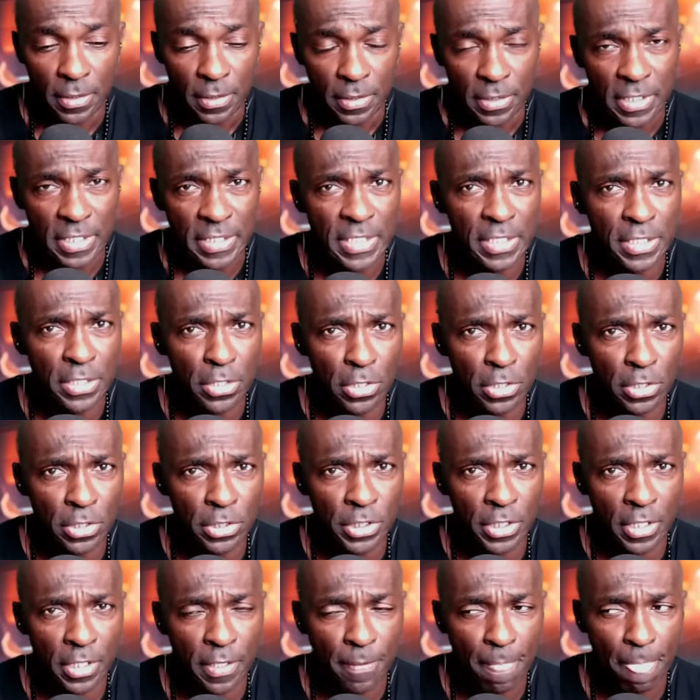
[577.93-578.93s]
c'est
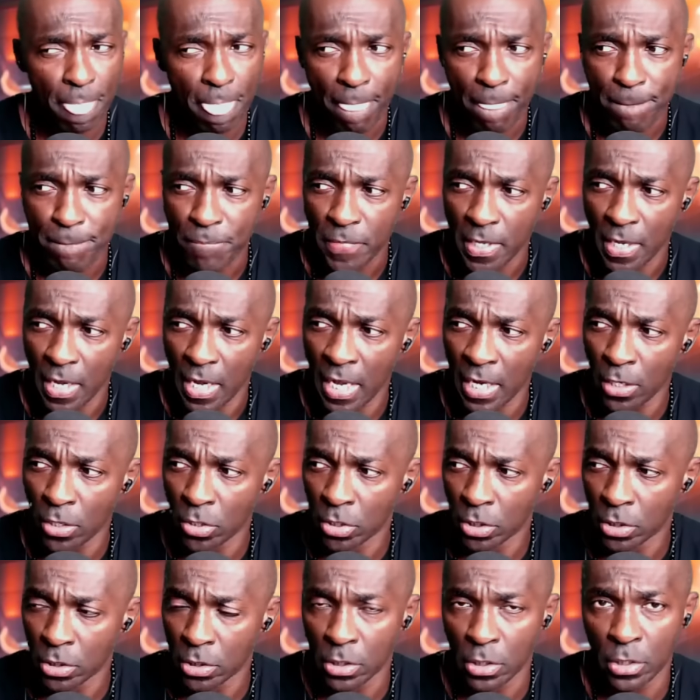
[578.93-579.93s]
étrange, hein
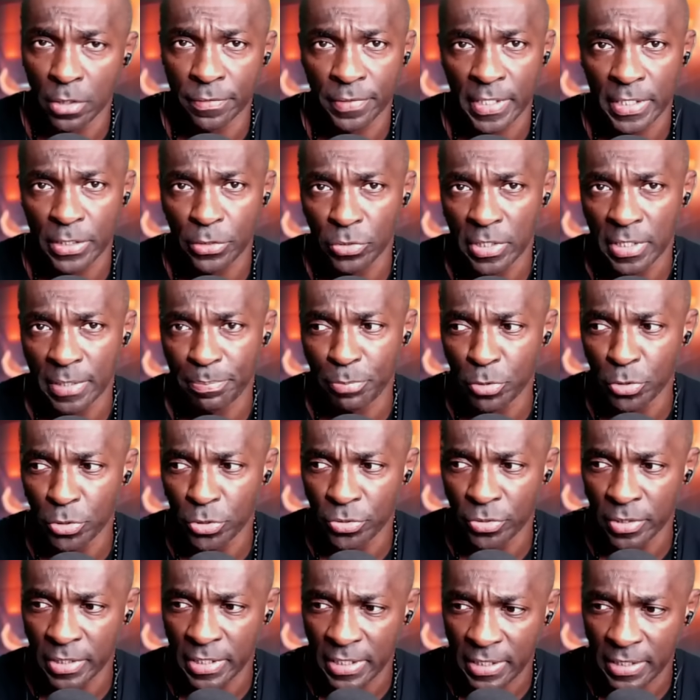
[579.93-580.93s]
alors, euh, on va donner plus
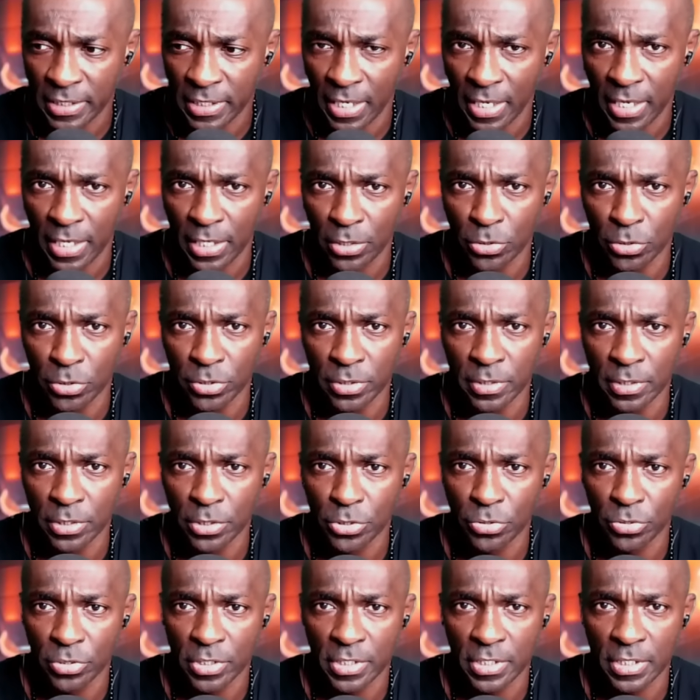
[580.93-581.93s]
de détails contenant
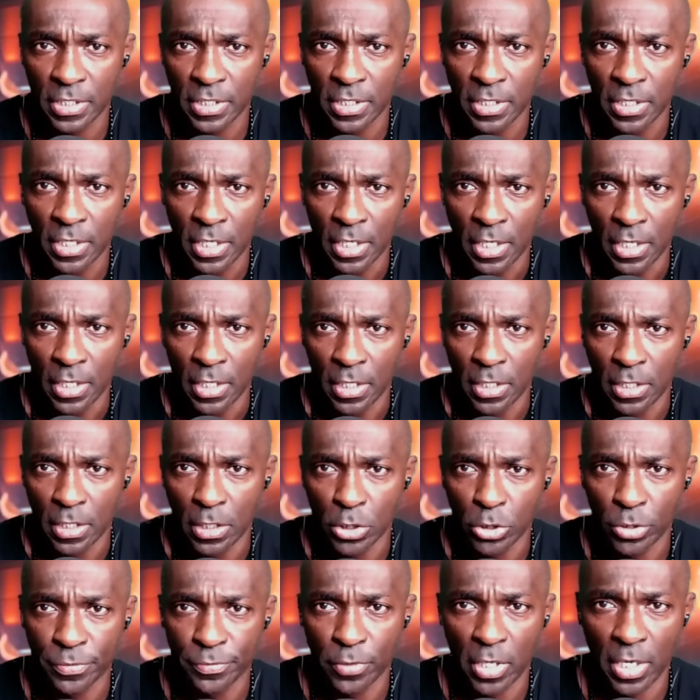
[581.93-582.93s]
ceci. Euh,
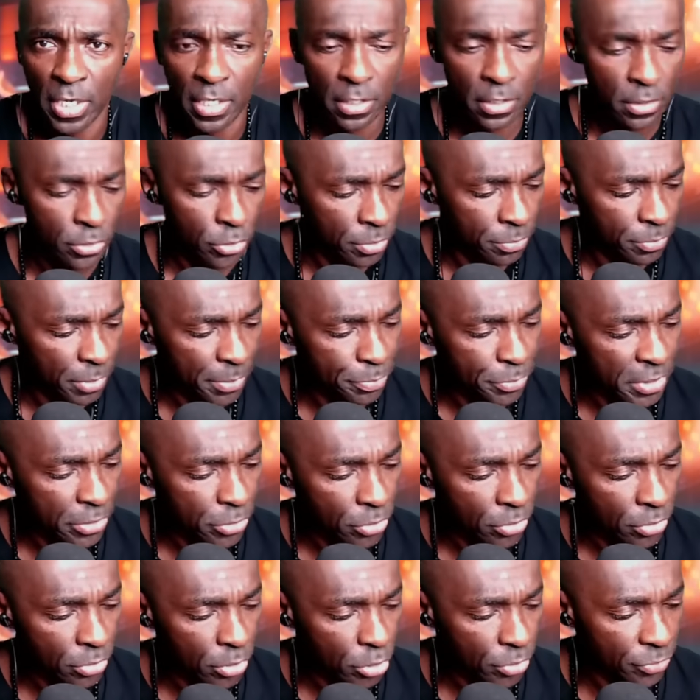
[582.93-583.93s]
je vais voir, euh, donne-moi une petite
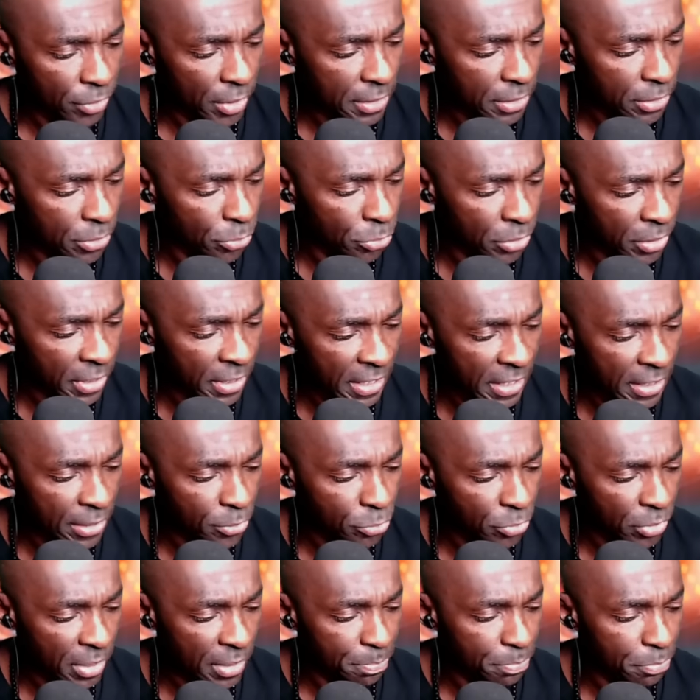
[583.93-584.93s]
seconde, je vais voir sur le
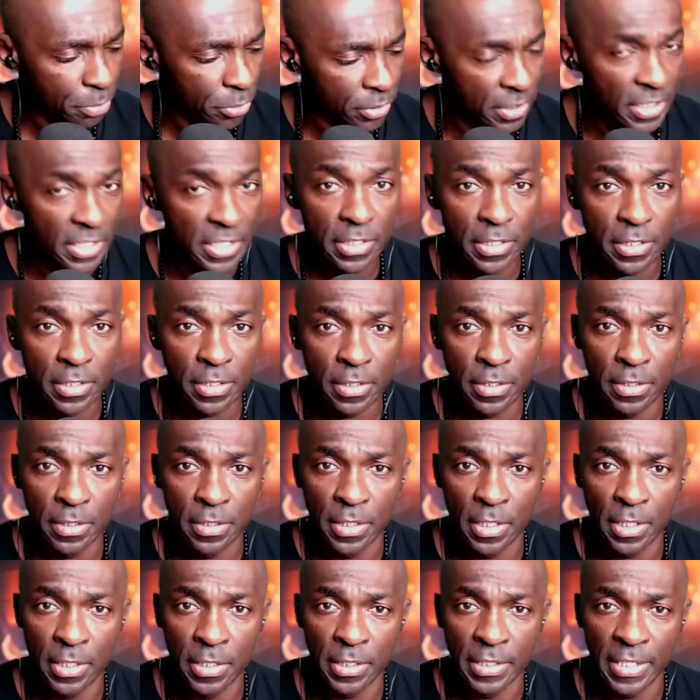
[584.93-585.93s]
Gateway Pondit,
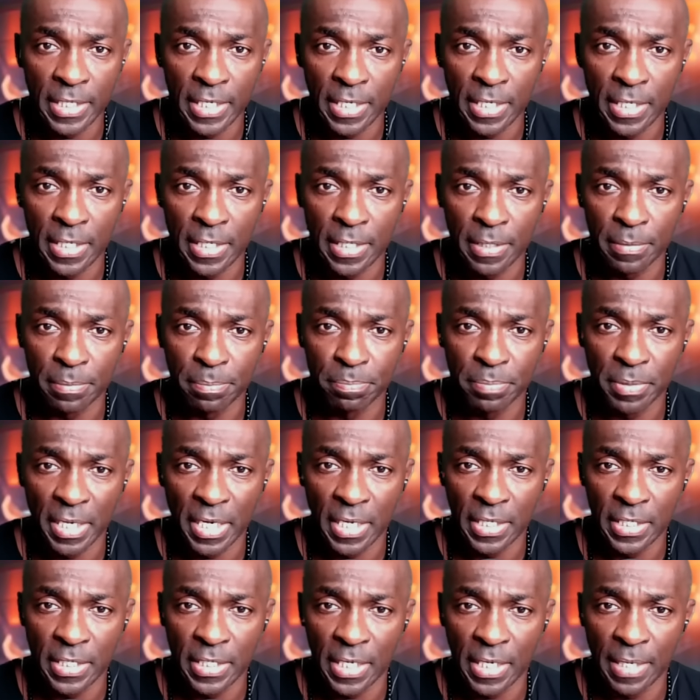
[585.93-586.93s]
on a
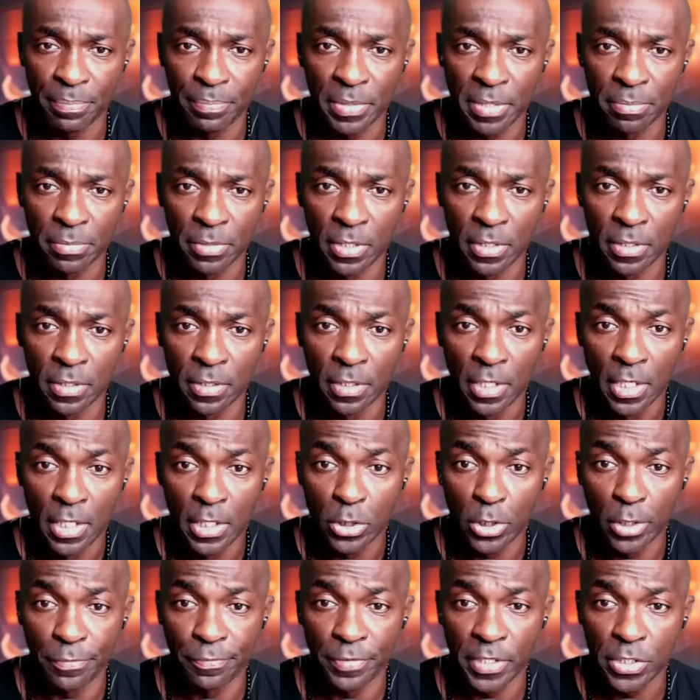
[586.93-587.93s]
parlé rapidement.
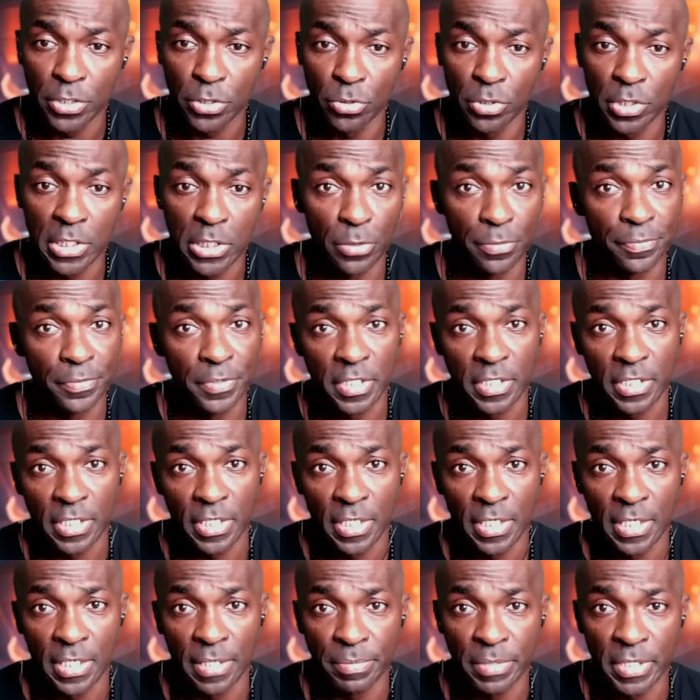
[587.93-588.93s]
De toute façon, c'est
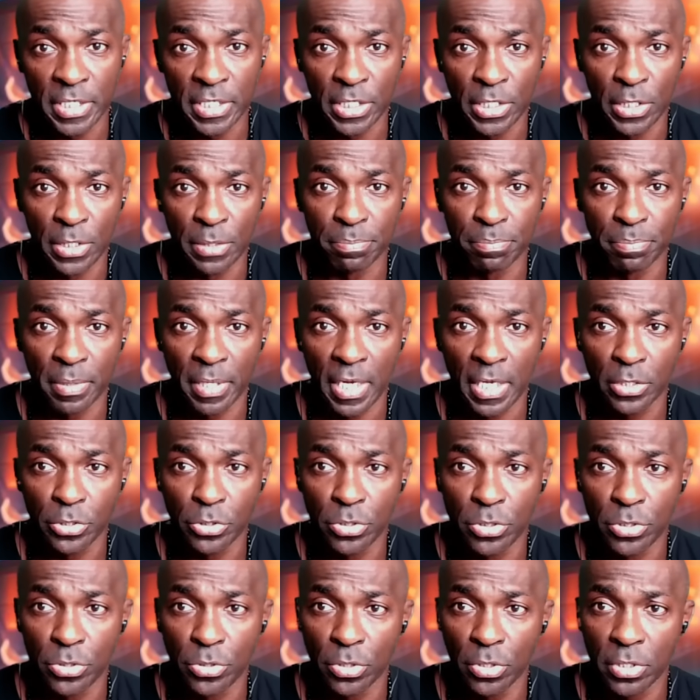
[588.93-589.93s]
officiel, les médias en parlent. Je
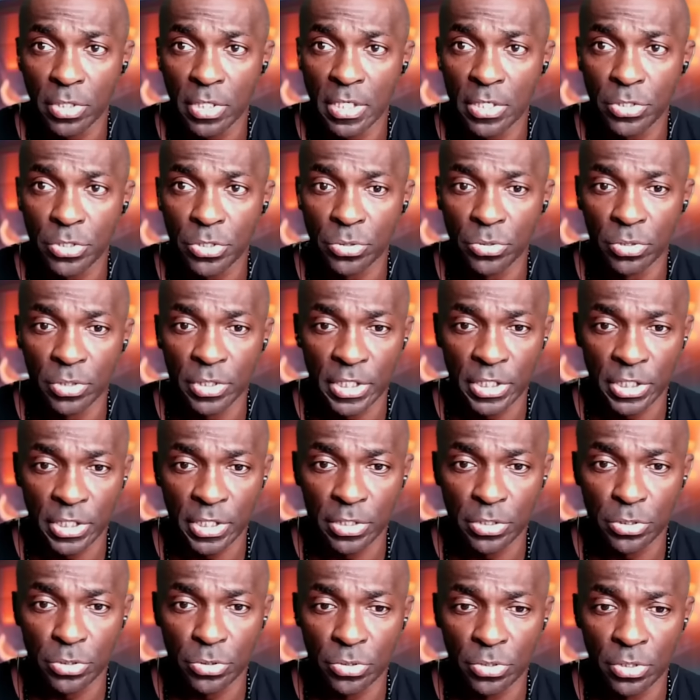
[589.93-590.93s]
suis sûr qu'ils sont
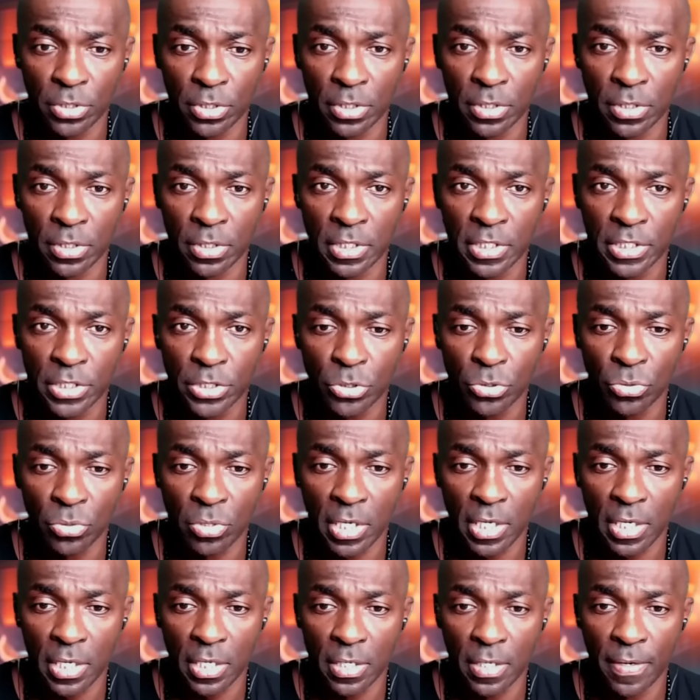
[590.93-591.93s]
déjà sur
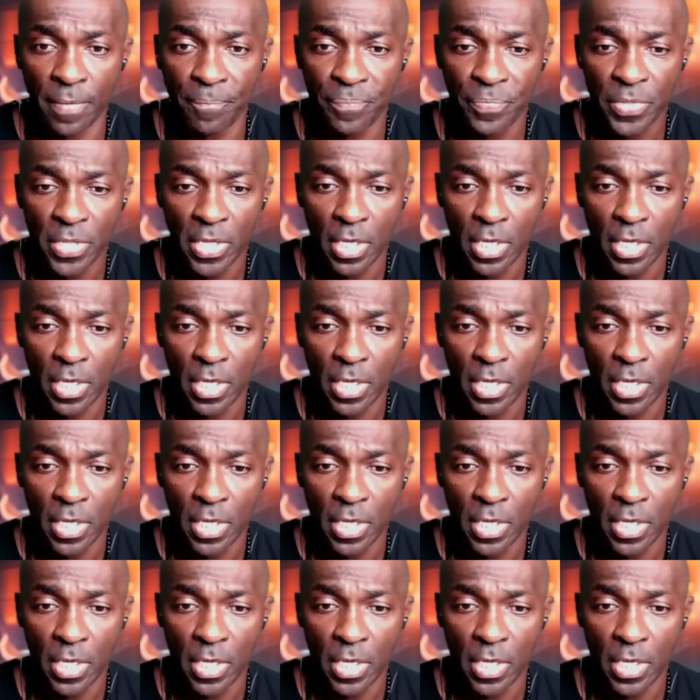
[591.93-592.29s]
l'histoire.